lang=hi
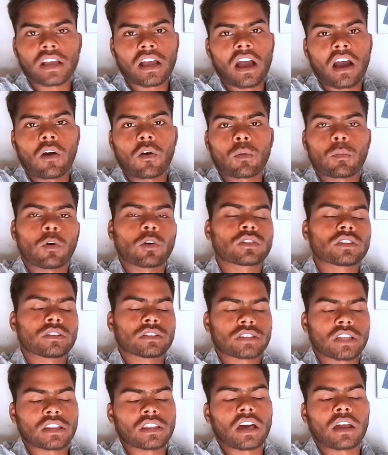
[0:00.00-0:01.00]
देखा और
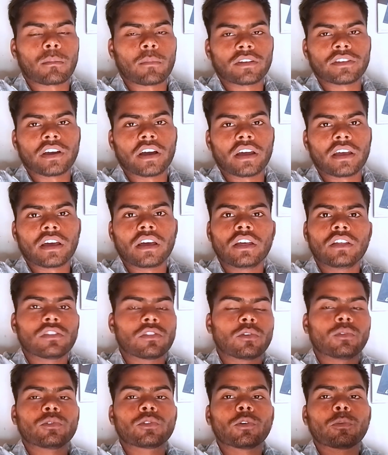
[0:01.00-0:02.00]
बहुत ही शानदार मज़ा आया
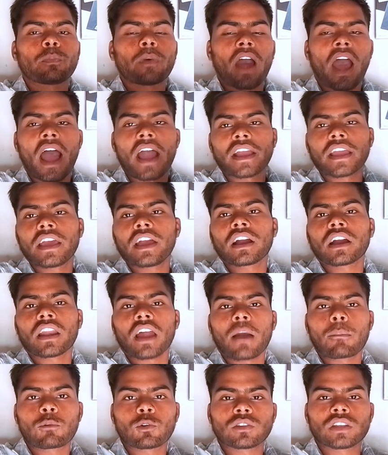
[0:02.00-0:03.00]
तो यूट्यूब पर आ गए
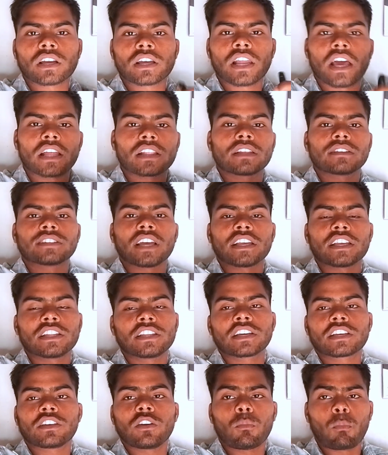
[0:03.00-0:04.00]
अगर आपको देखना है तो
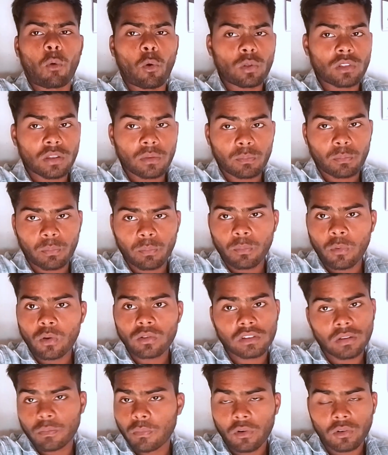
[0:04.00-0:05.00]
जाइए देखिए बहुत ही
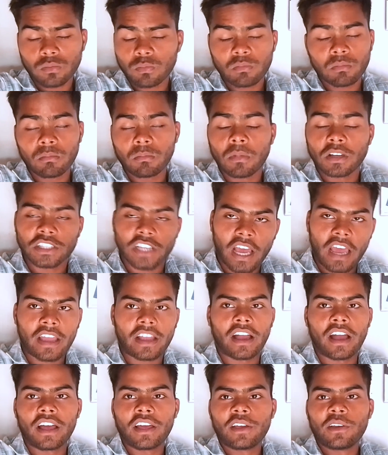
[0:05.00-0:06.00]
बहुत ही बहुत मज़ा
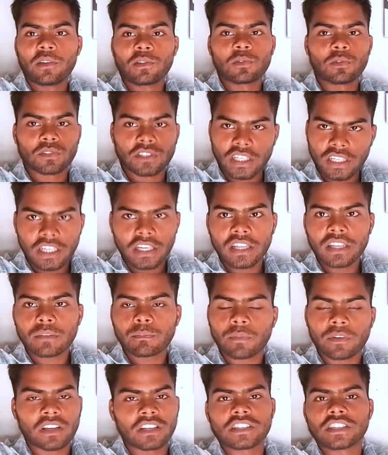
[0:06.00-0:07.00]
आएगा तो चलिए
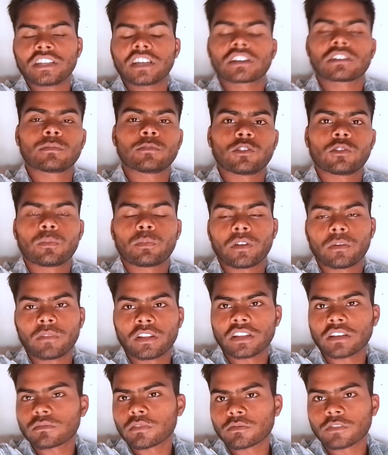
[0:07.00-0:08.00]
किसी नेक्स्ट वीडियो में
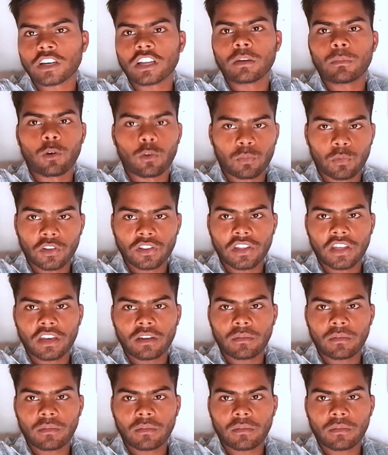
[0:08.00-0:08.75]
फिर मिलता है तब तो तक के लिए बहुत बहुत